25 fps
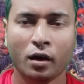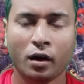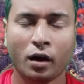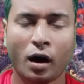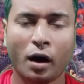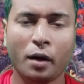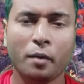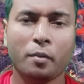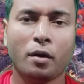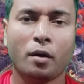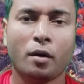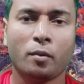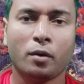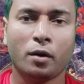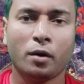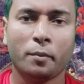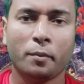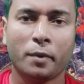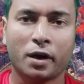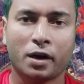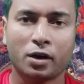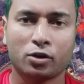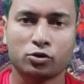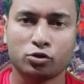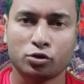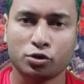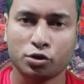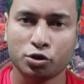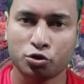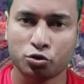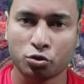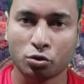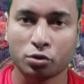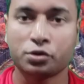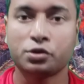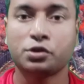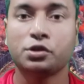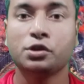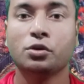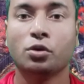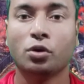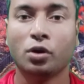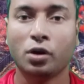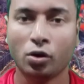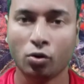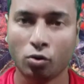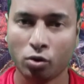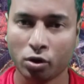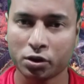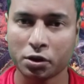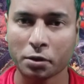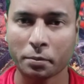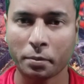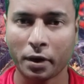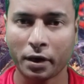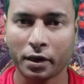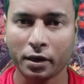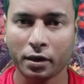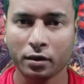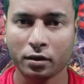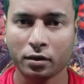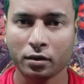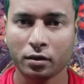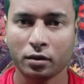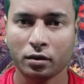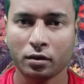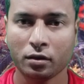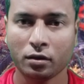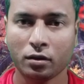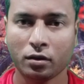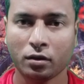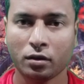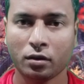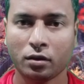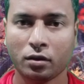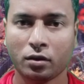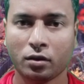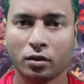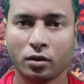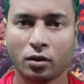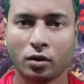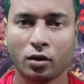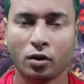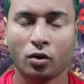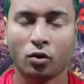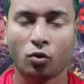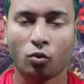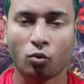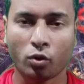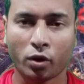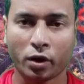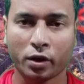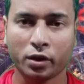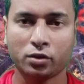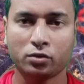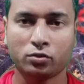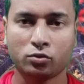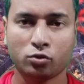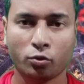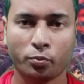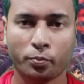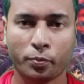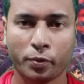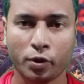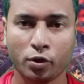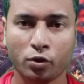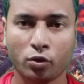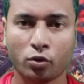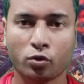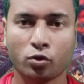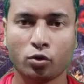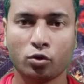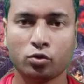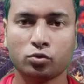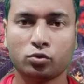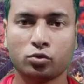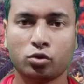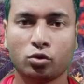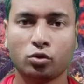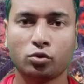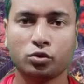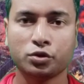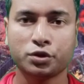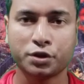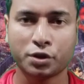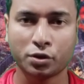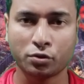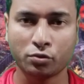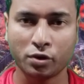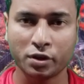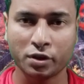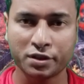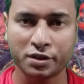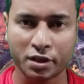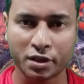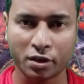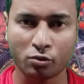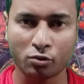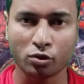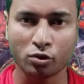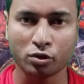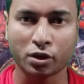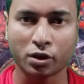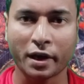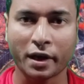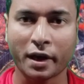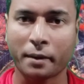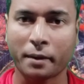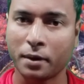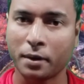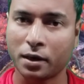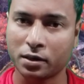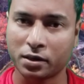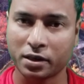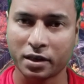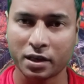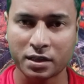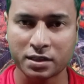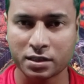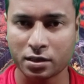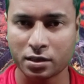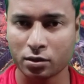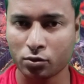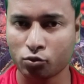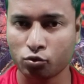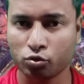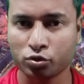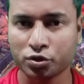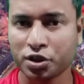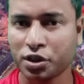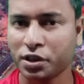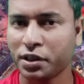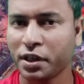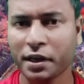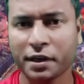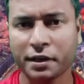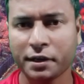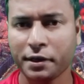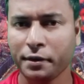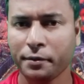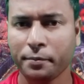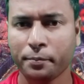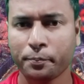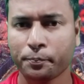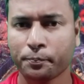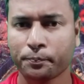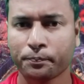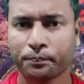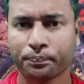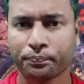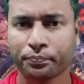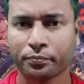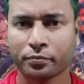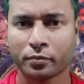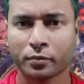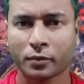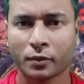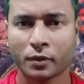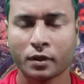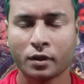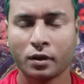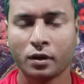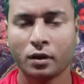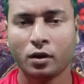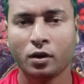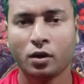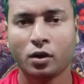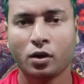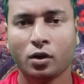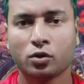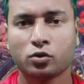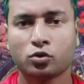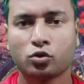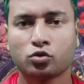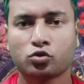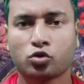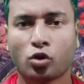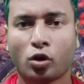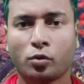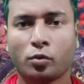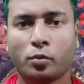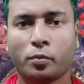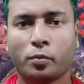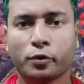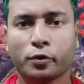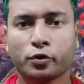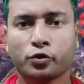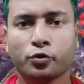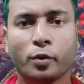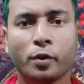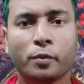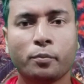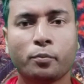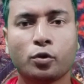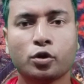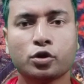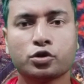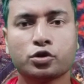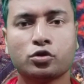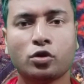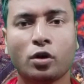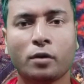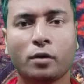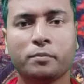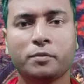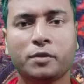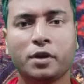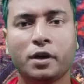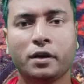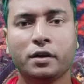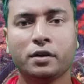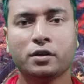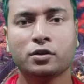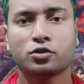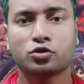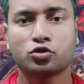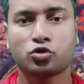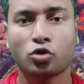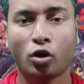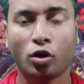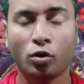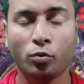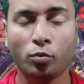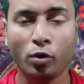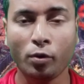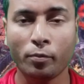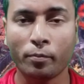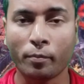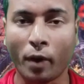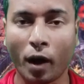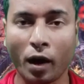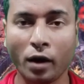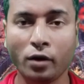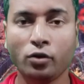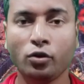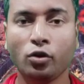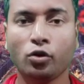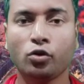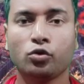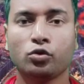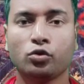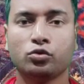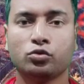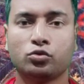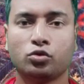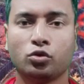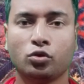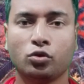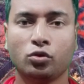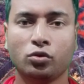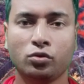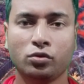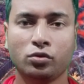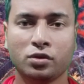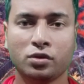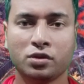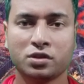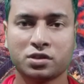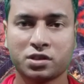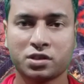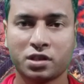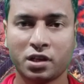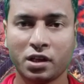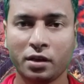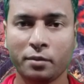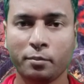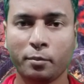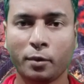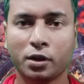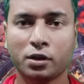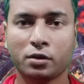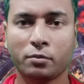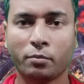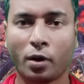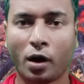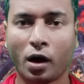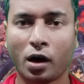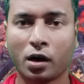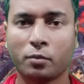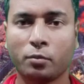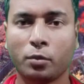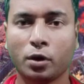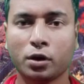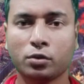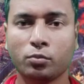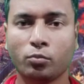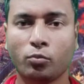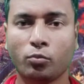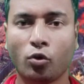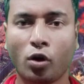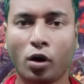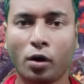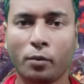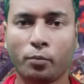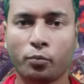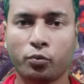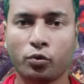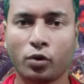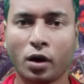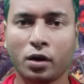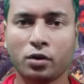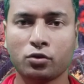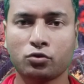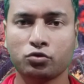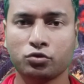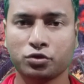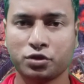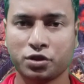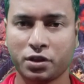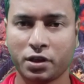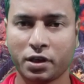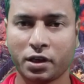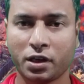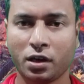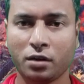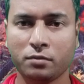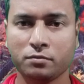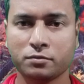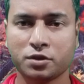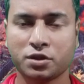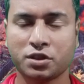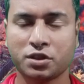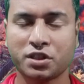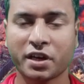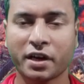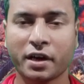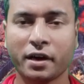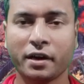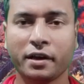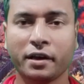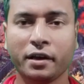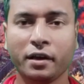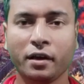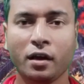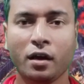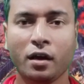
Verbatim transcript: আমি ভাবলাম এ কথাটি সত্যি হলেও হতে পারে ওনাদের তো প্রিয় গ্রন্থ যেগুলি সেগুলো তাই একবার খেঁচে খুঁজে দেখি তো সর্বপ্রথমে বৈষ্ণবদের সর্বমান্য গ্রন্থ শ্রীমদ্ ভাগবত মহাপুরাণ খুঁজে দেখলাম যেখানে